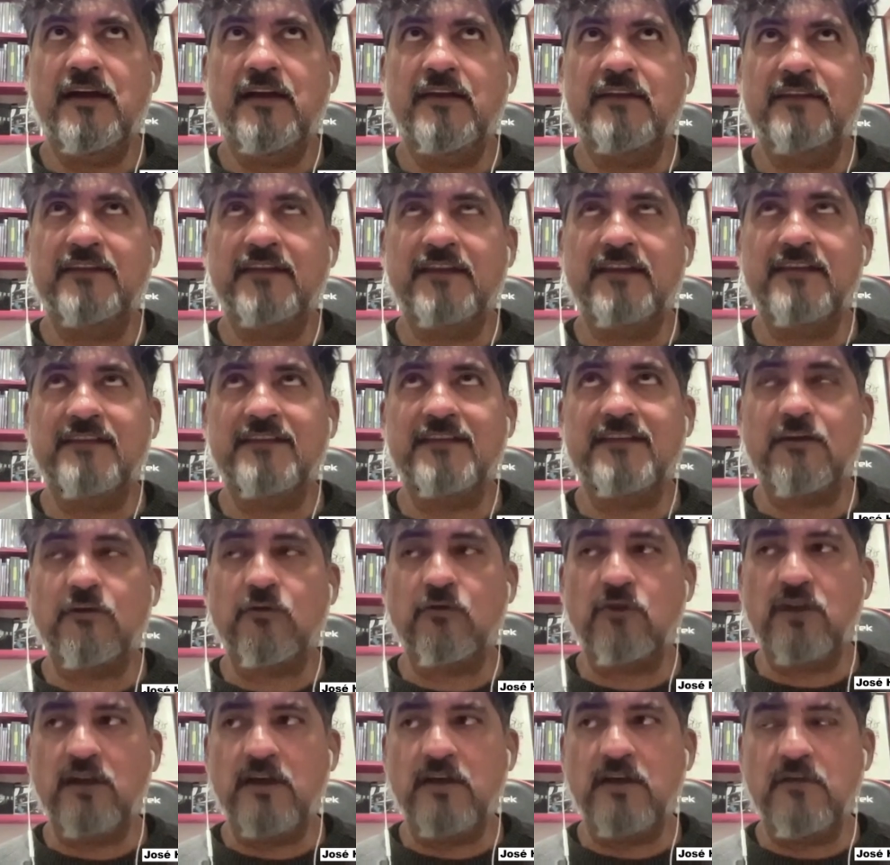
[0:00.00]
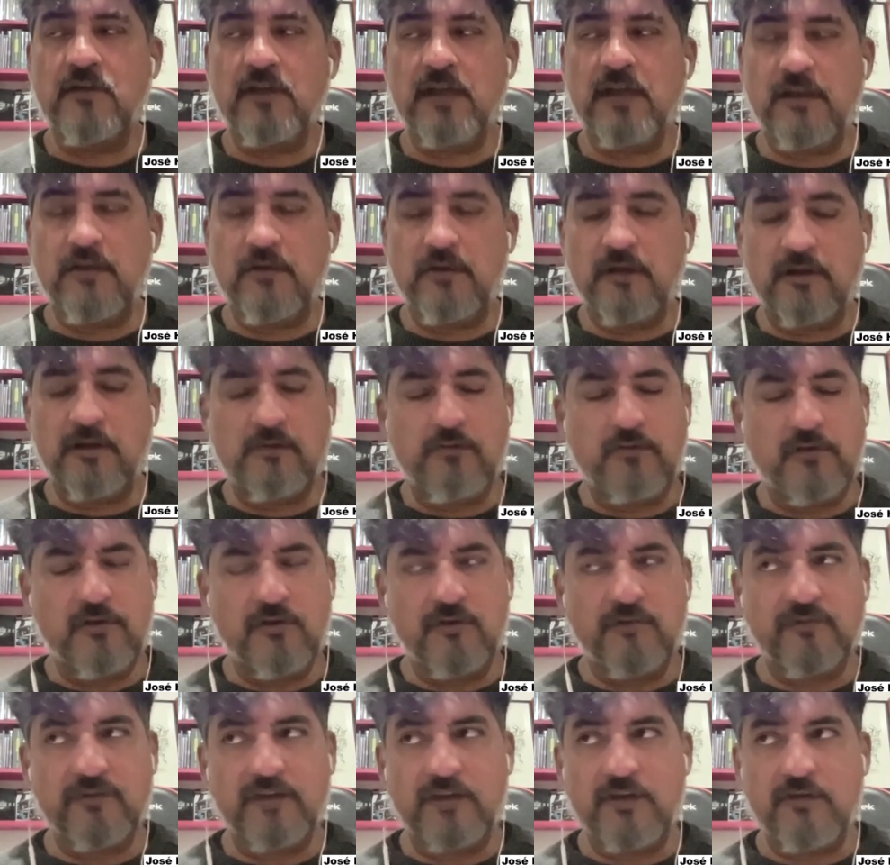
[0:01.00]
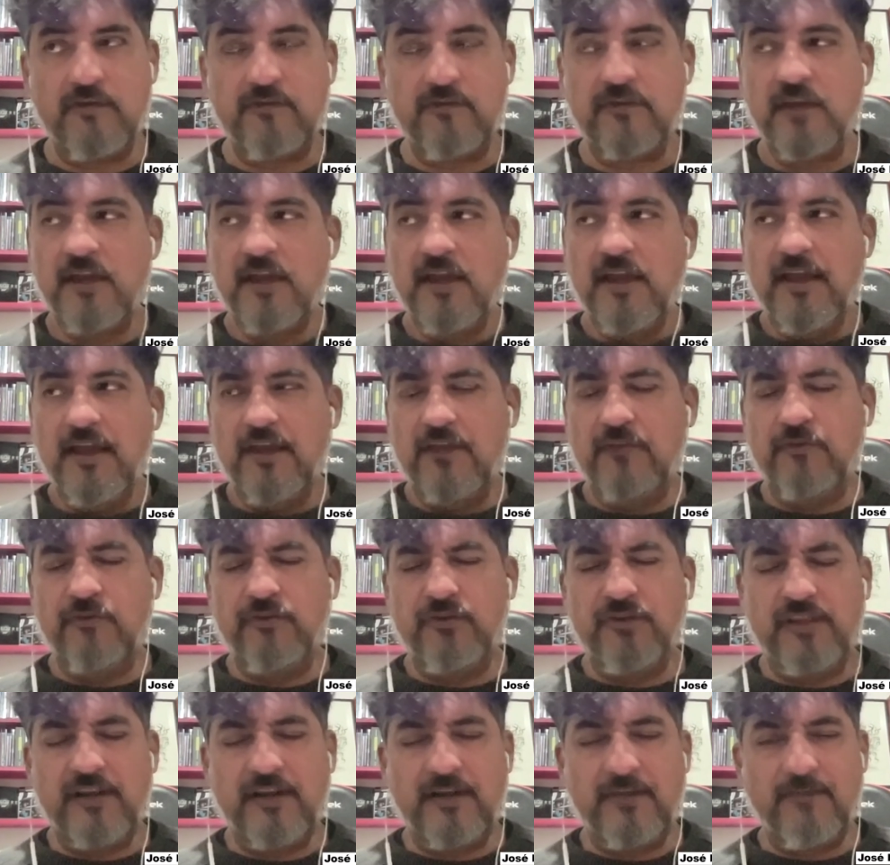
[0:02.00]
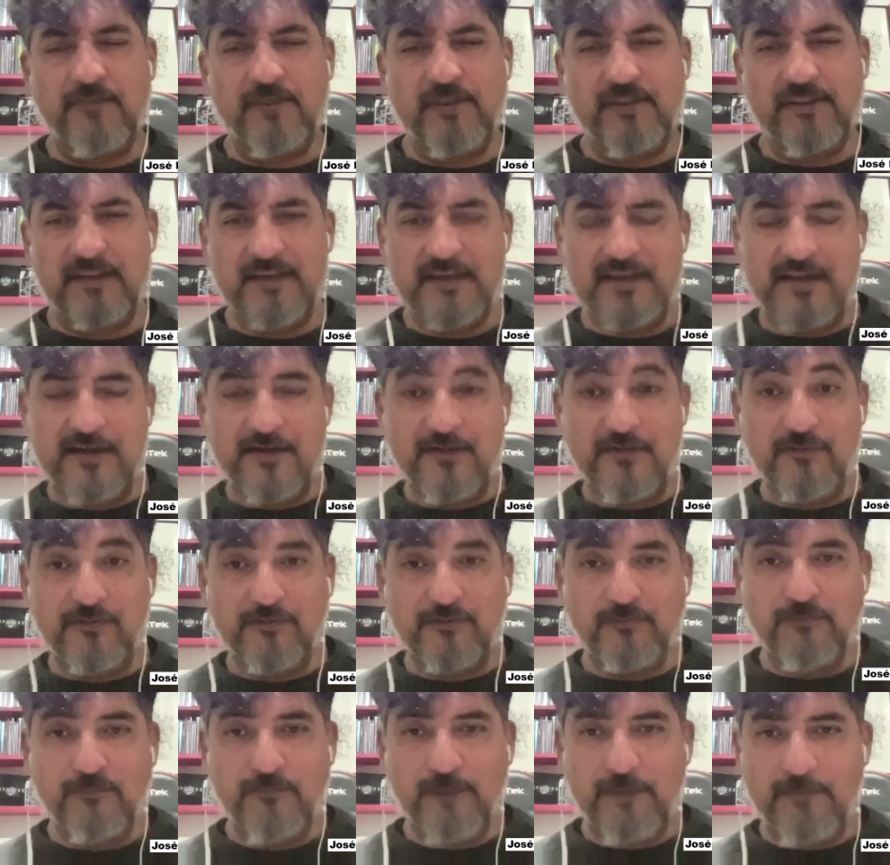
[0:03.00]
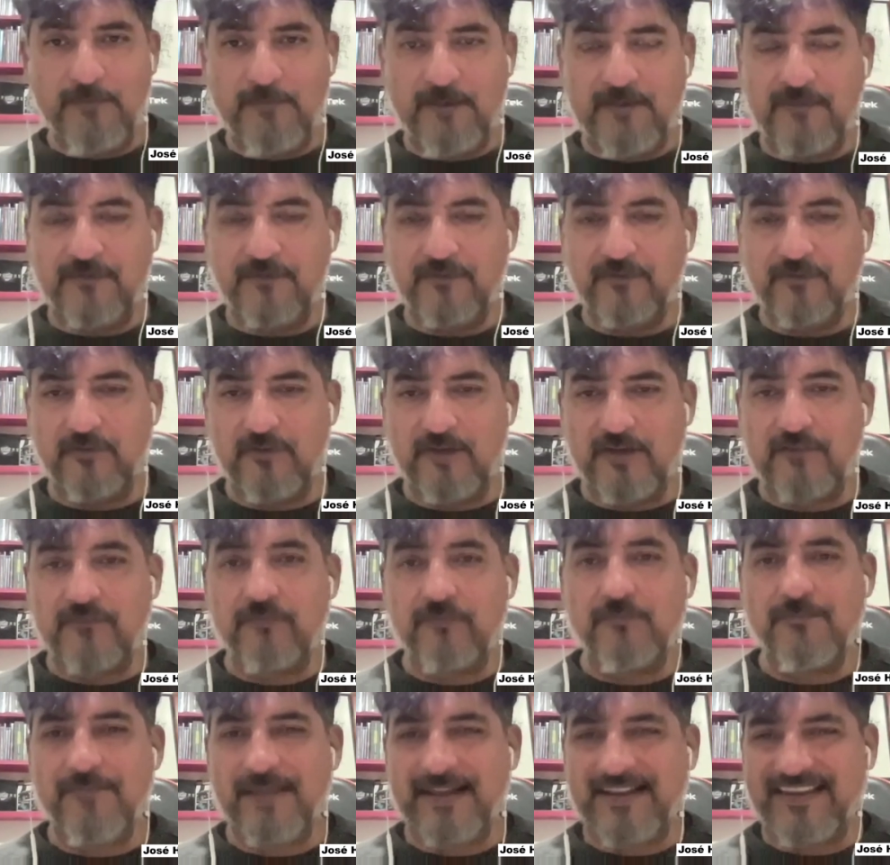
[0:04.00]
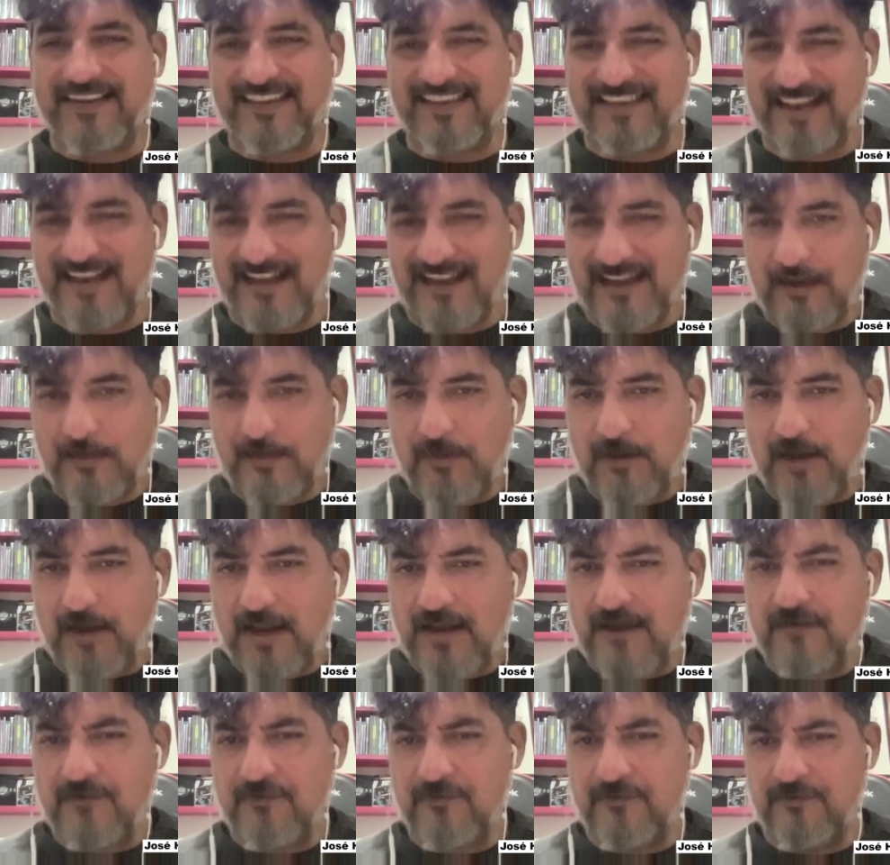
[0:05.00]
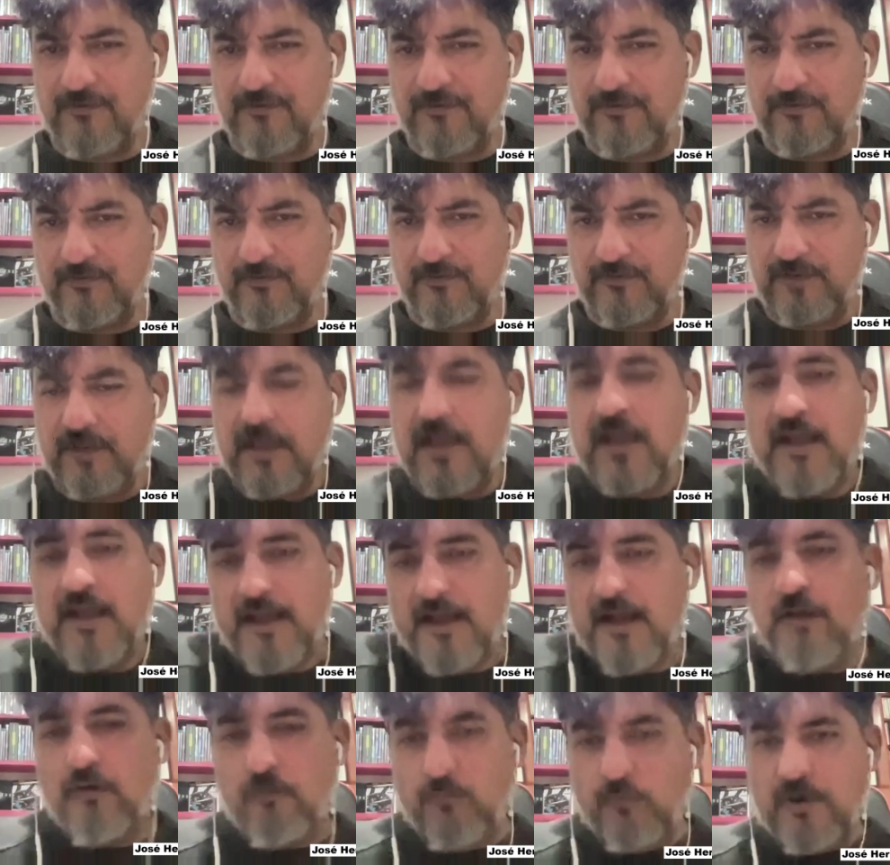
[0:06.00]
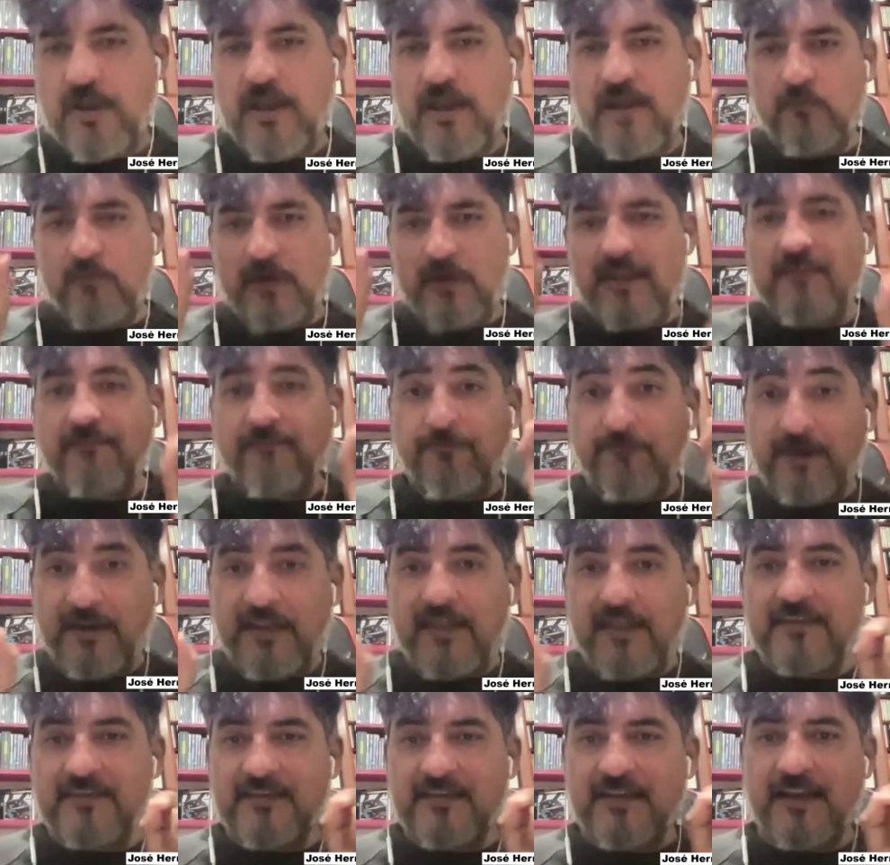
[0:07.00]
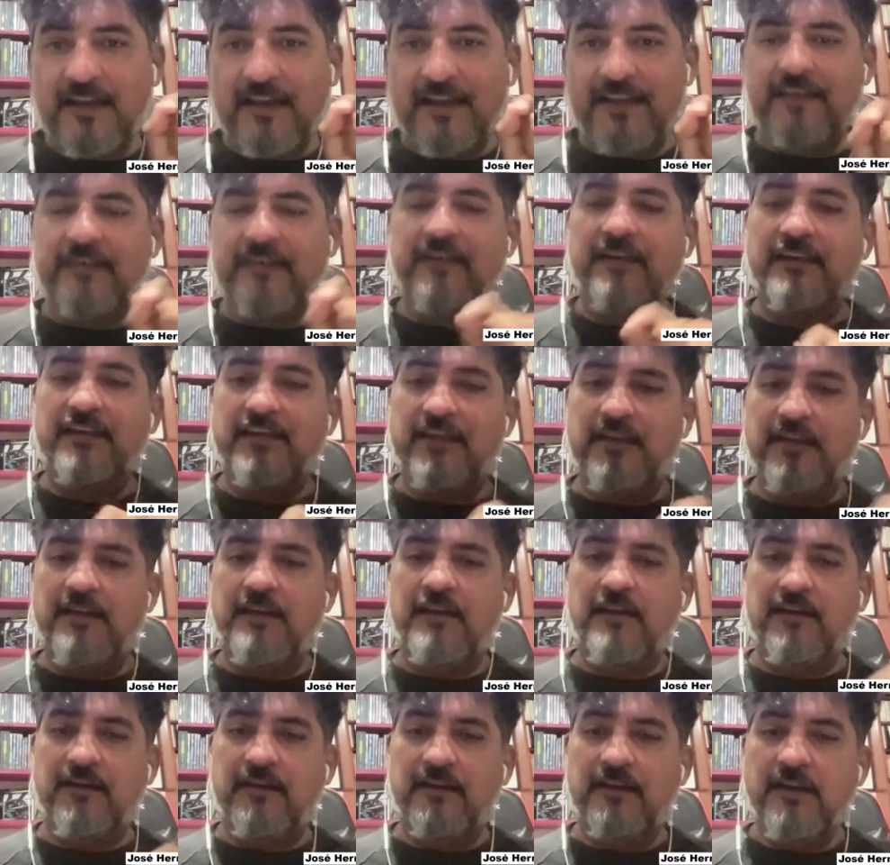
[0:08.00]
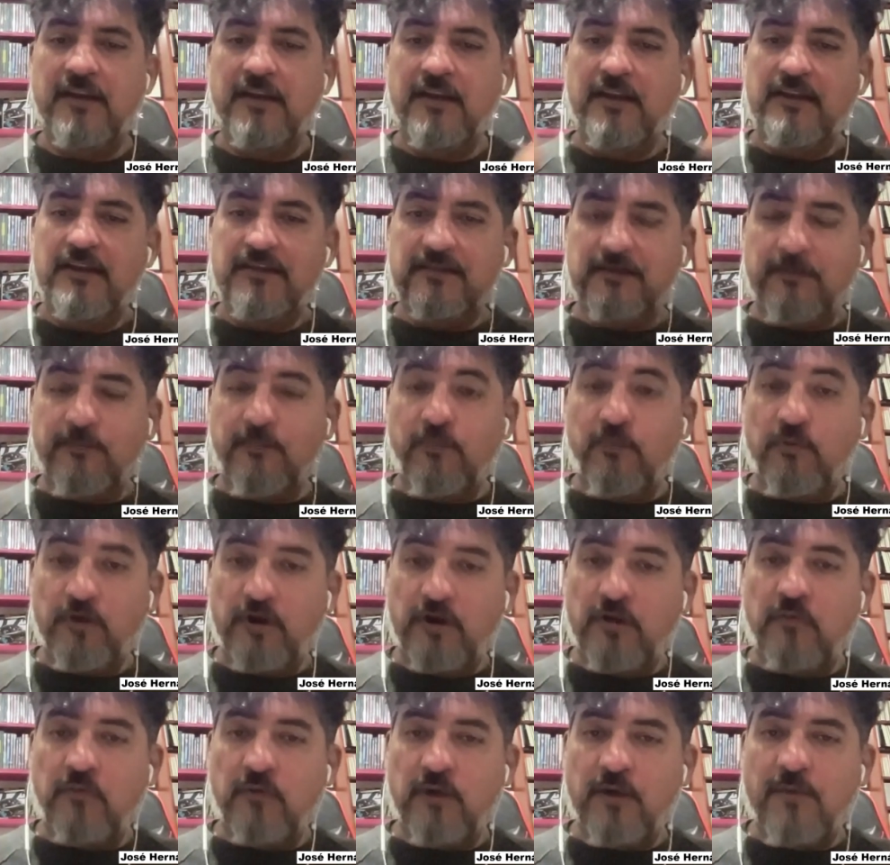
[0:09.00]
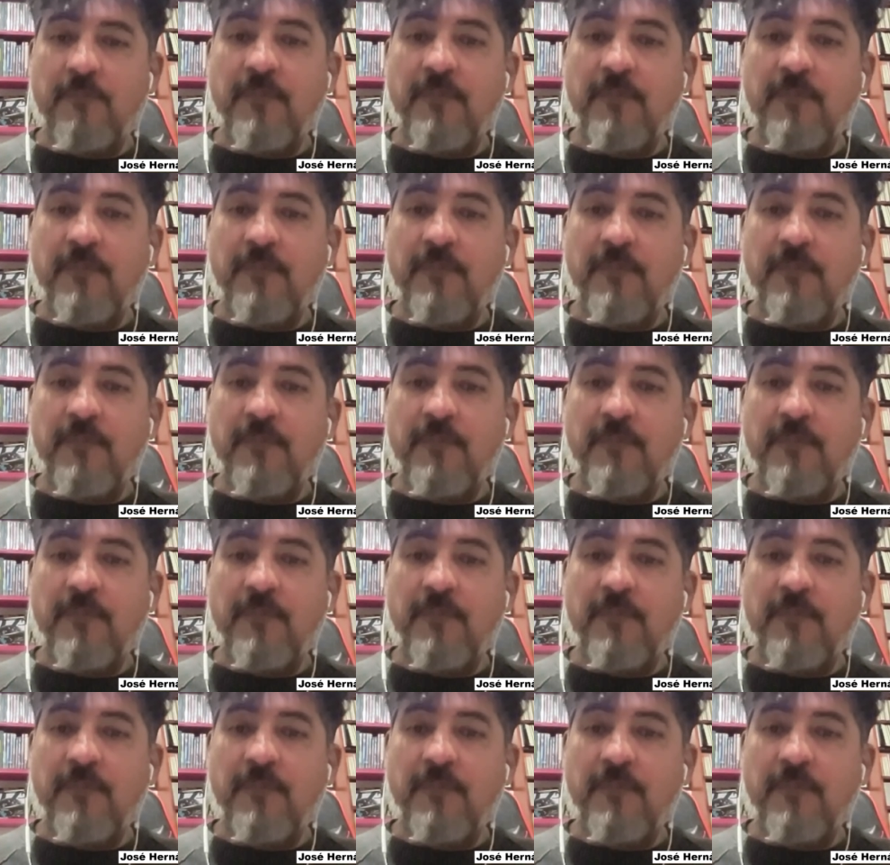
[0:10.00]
se ha desarrollado a, lo largo de los años, en donde de repente ya no es un pambazo, sino ya es un maquillaje blanco, ¿no? O sea, una, una diferencia entre quien se pone una